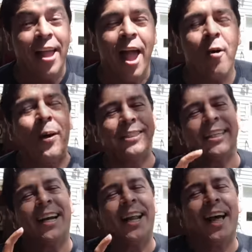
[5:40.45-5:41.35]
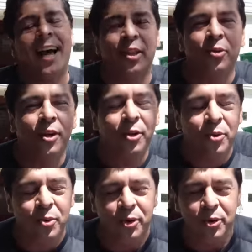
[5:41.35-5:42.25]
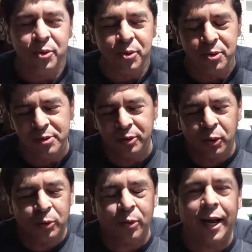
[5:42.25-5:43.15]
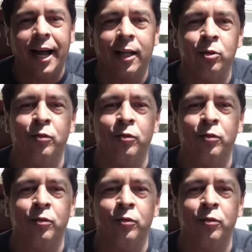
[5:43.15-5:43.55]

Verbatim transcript: É, é, o bacharelado e o, e o doutorado,